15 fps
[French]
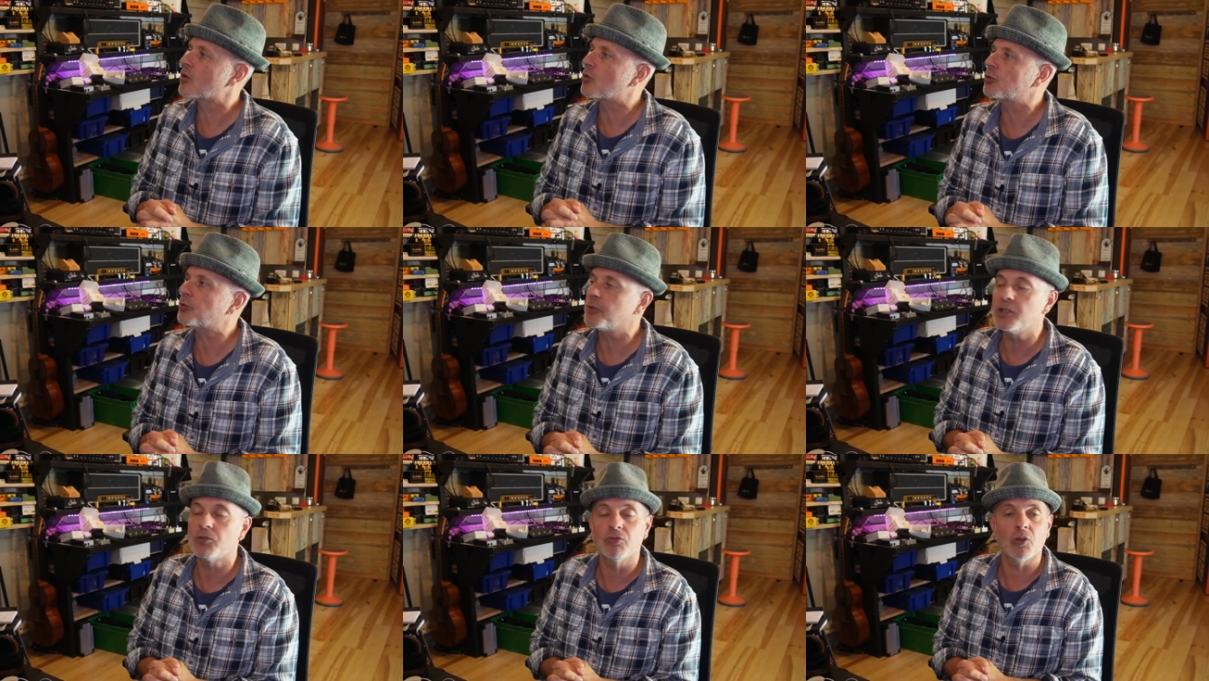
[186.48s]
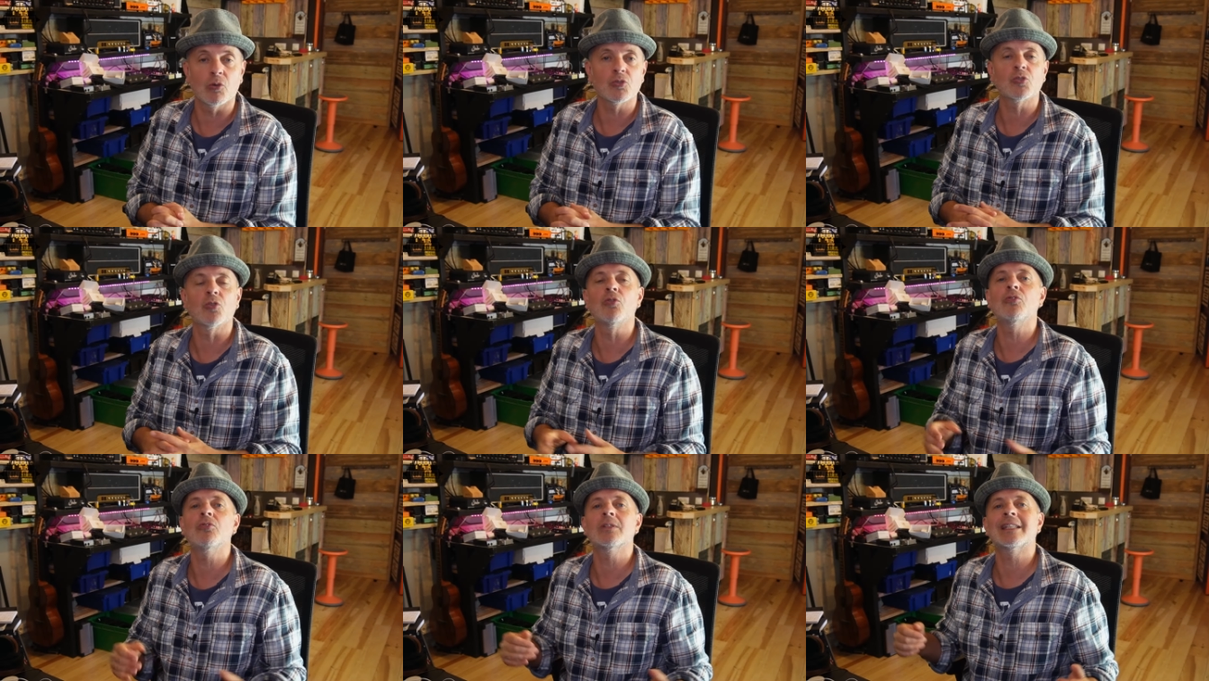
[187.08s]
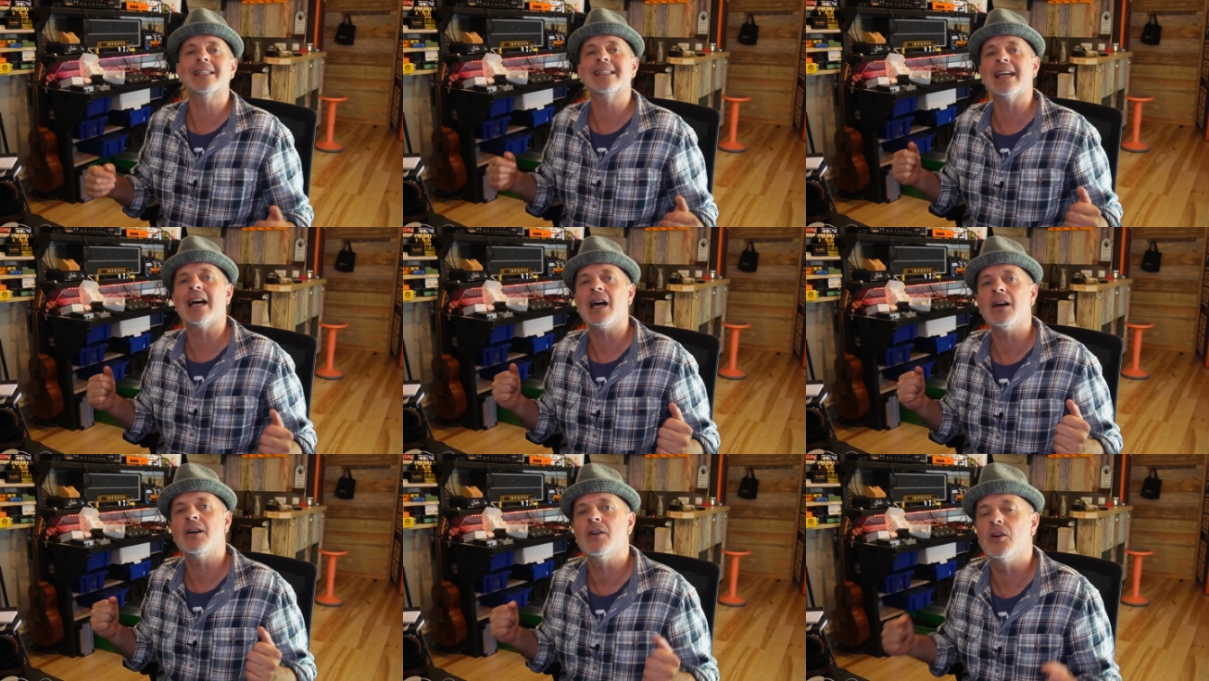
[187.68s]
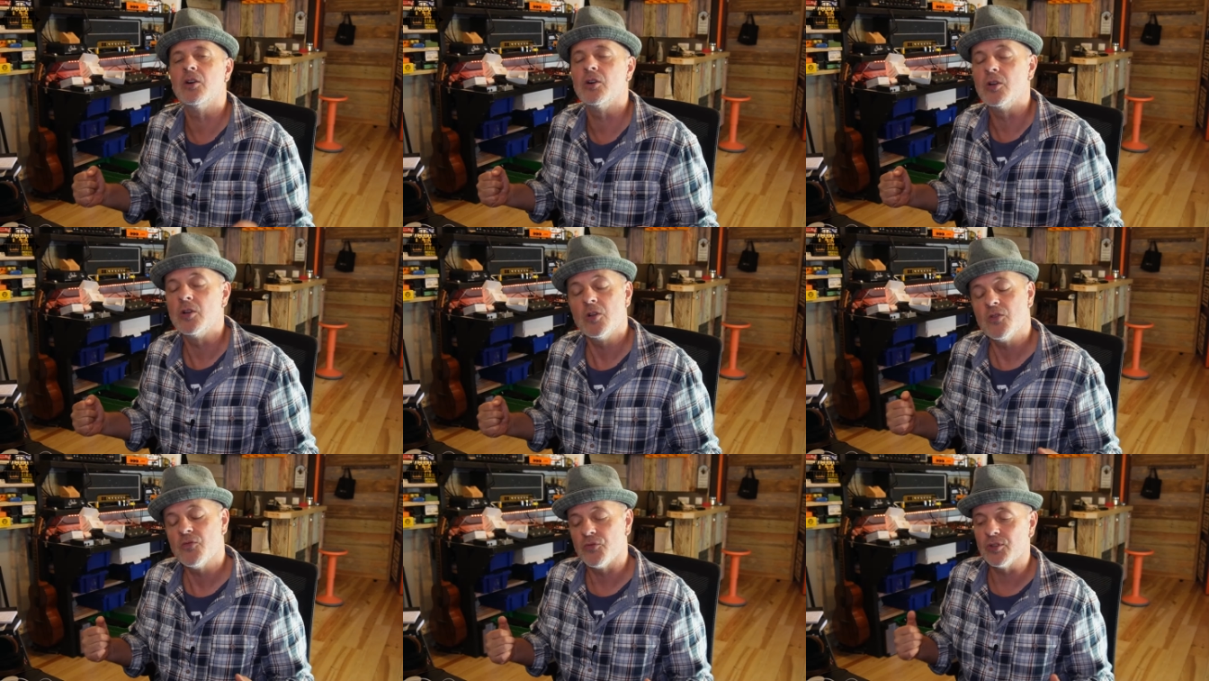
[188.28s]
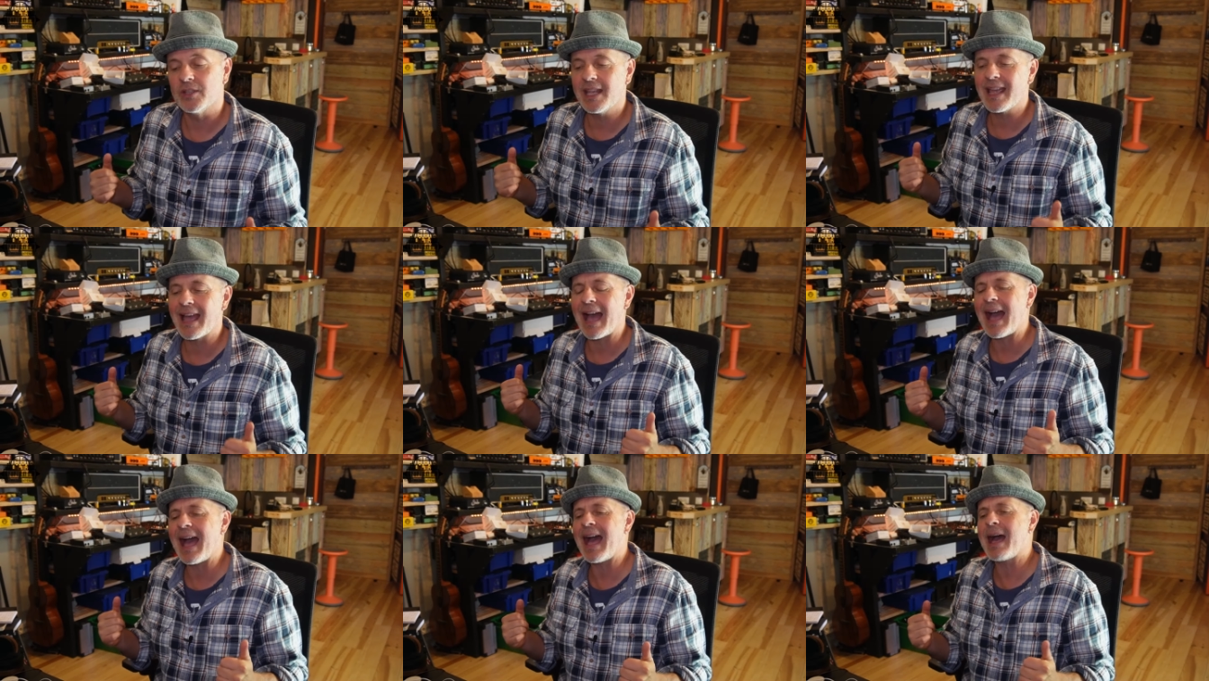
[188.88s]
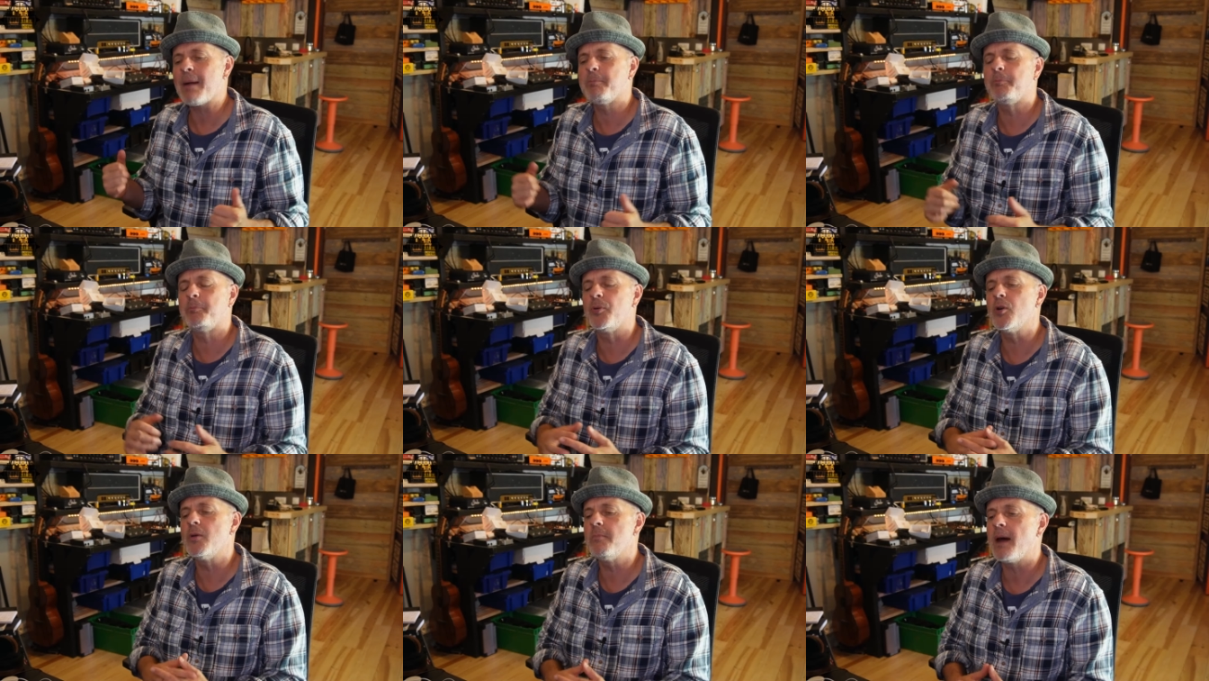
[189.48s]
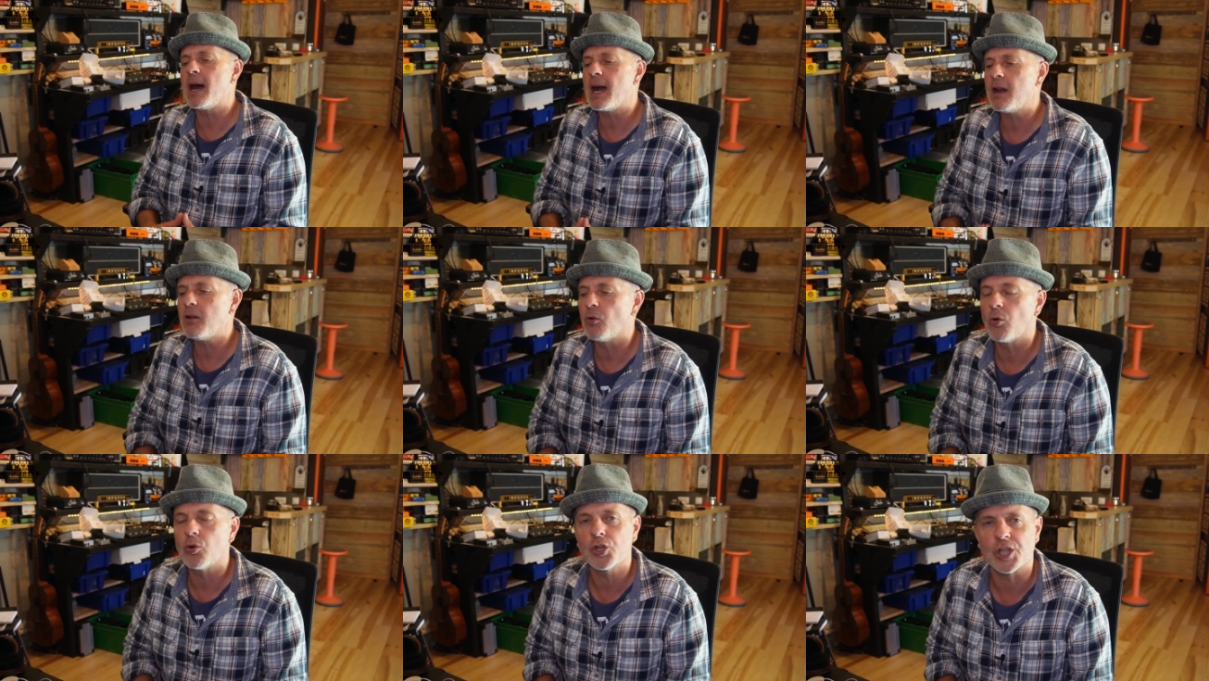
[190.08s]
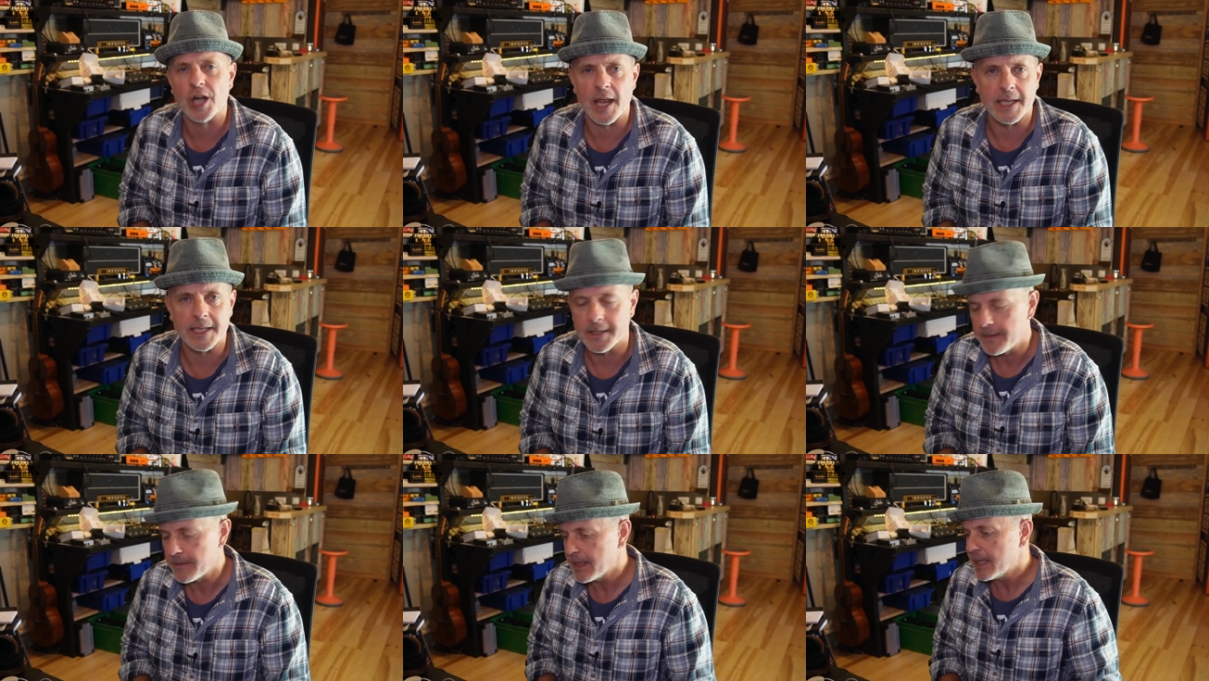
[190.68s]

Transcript: quand on écoutait en solo, ça euh, faisait un peu mal au chai.